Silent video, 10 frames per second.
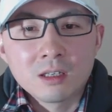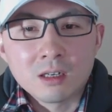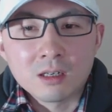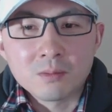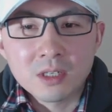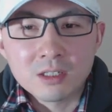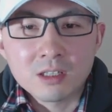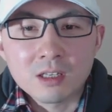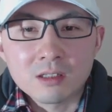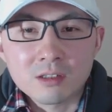呃，并
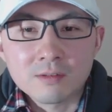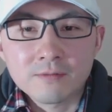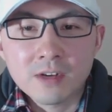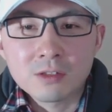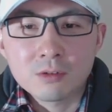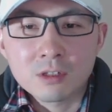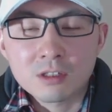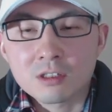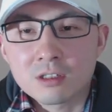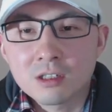且是犯罪
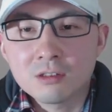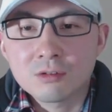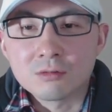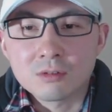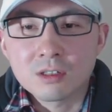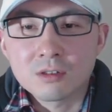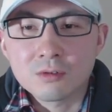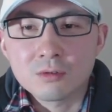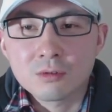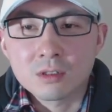事实清楚，证
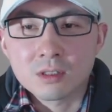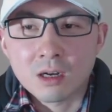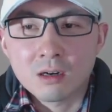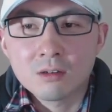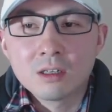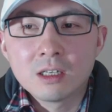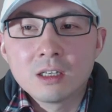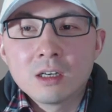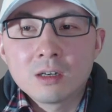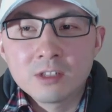据确凿。
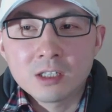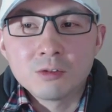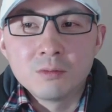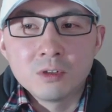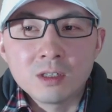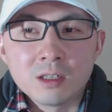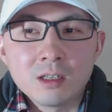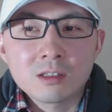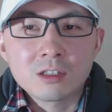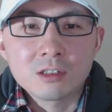谢伦伯
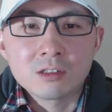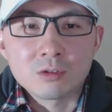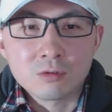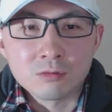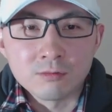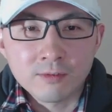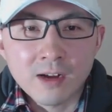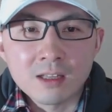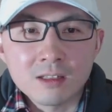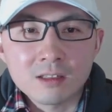格是主
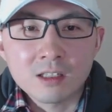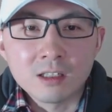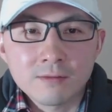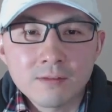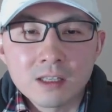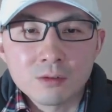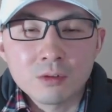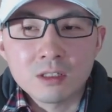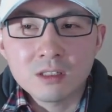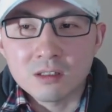犯，且犯
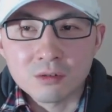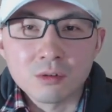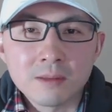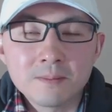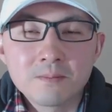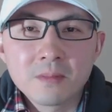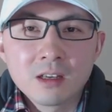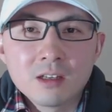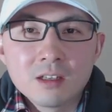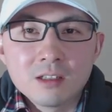罪既遂。
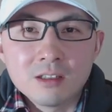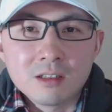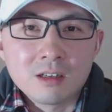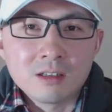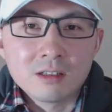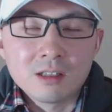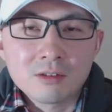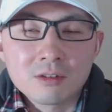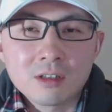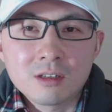呃，也
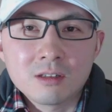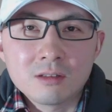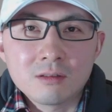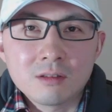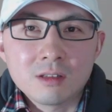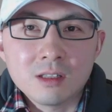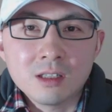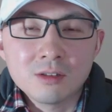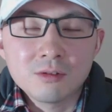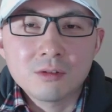就是一
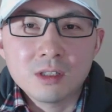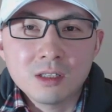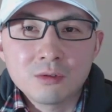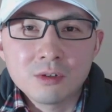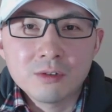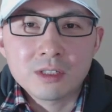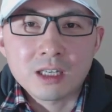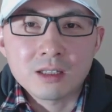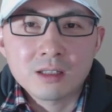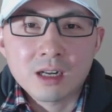个月一个多月
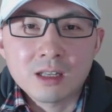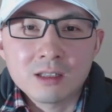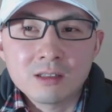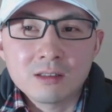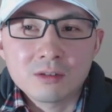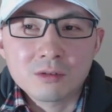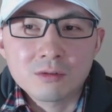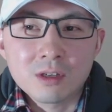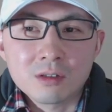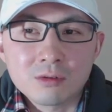前，大连中
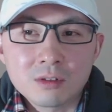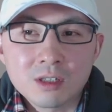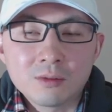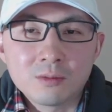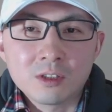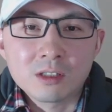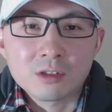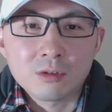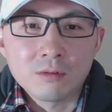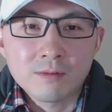院说谢伦伯格是
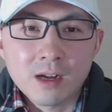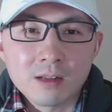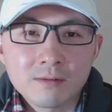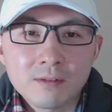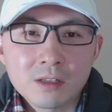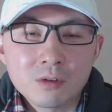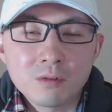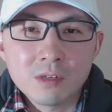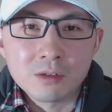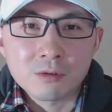从犯，犯罪
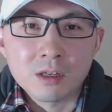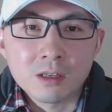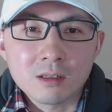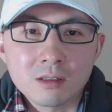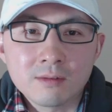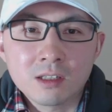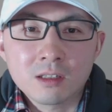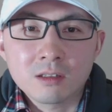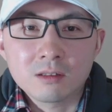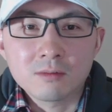未遂，因为
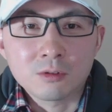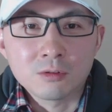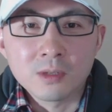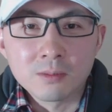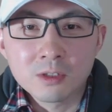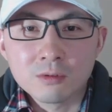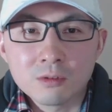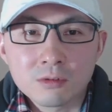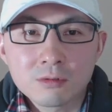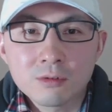毒品没有
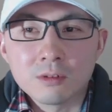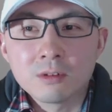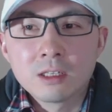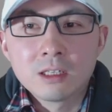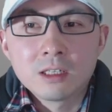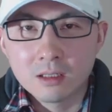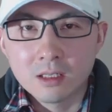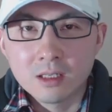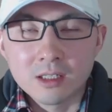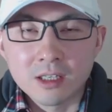运出去。
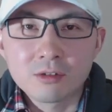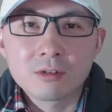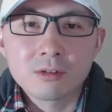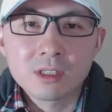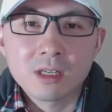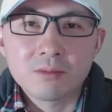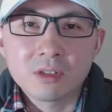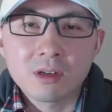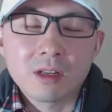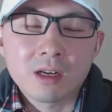也就是说，在不
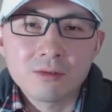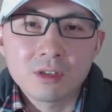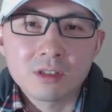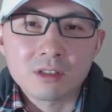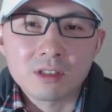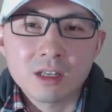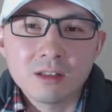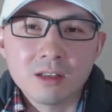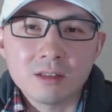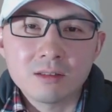到两个月的时间
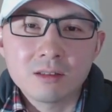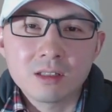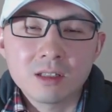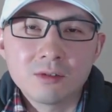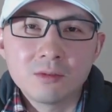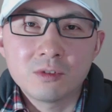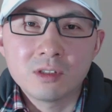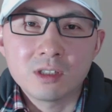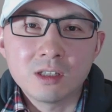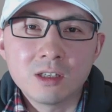内，谢伦伯
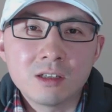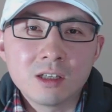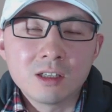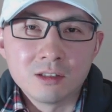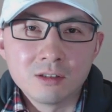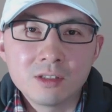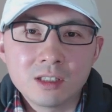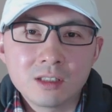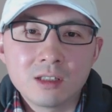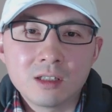格由一
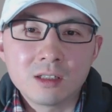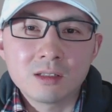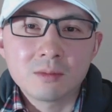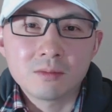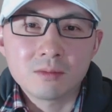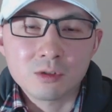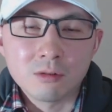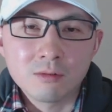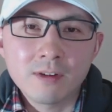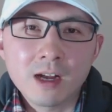个。
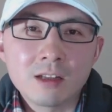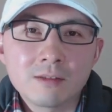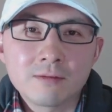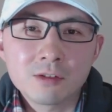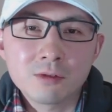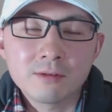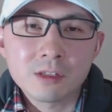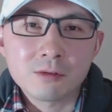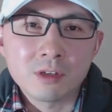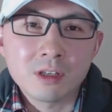从犯、犯罪未
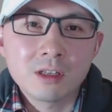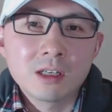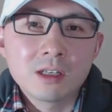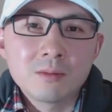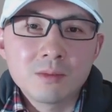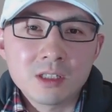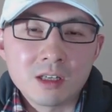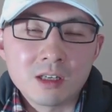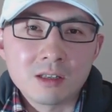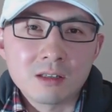遂，并
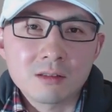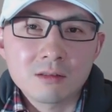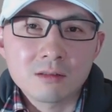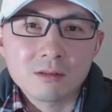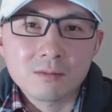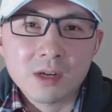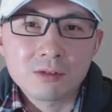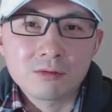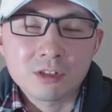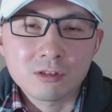且判
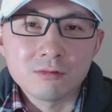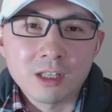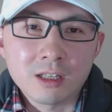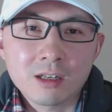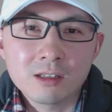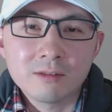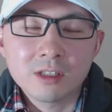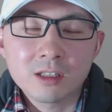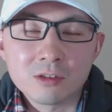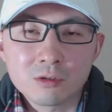处十五年，他认为
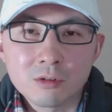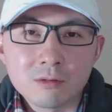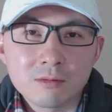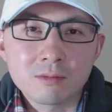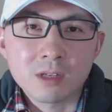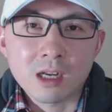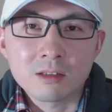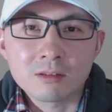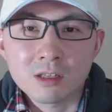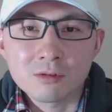很重，还
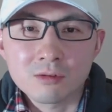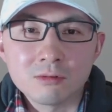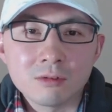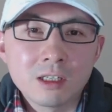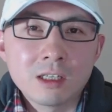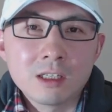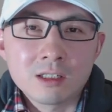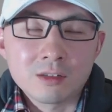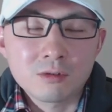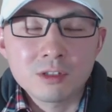要上诉，
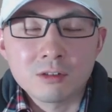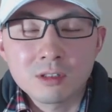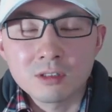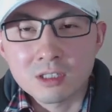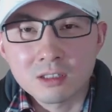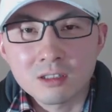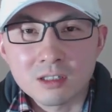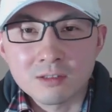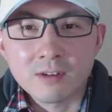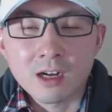追求更轻的
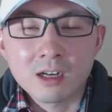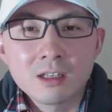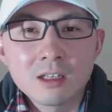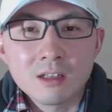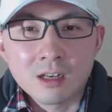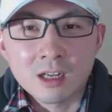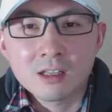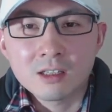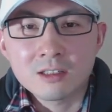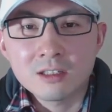刑罚。来了
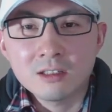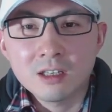一个惊